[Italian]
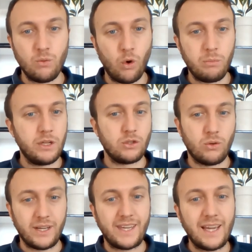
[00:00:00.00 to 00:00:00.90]
uomini
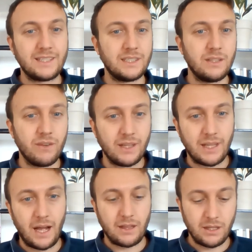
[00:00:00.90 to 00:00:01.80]
sono anch'essi
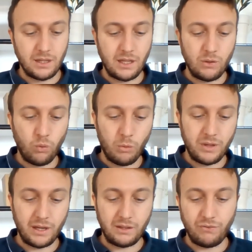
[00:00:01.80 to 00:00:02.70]
diventati degli
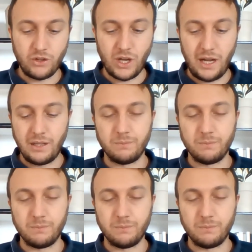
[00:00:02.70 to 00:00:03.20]
uomini artificiali.